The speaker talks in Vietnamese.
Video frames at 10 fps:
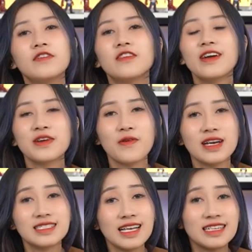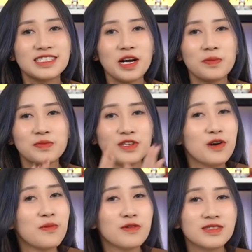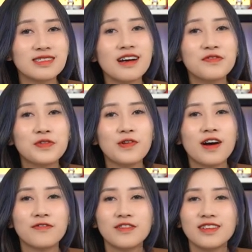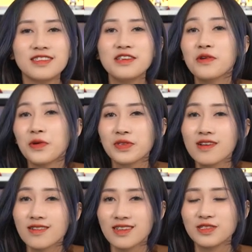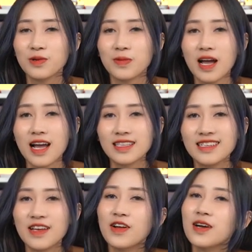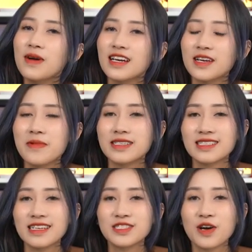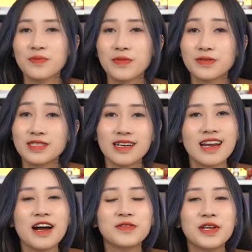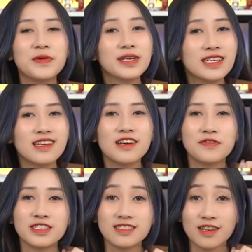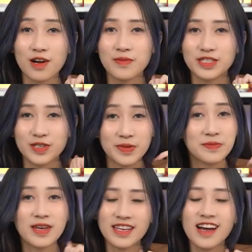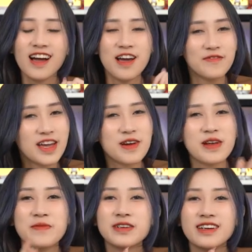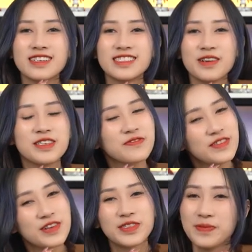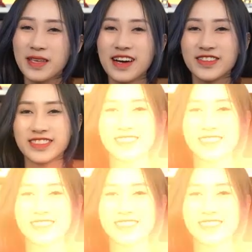với vẻ ngoài sang trọng, nhiều màu sắc phù hợp với nhiều đối tượng người dùng thì nếu là các bạn các bạn sẽ chọn màu sắc nào nêu ý kiến ở phần dưới comment cho mình biết nhé. Và hẹn gặp lại mọi người trong những video tiếp theo.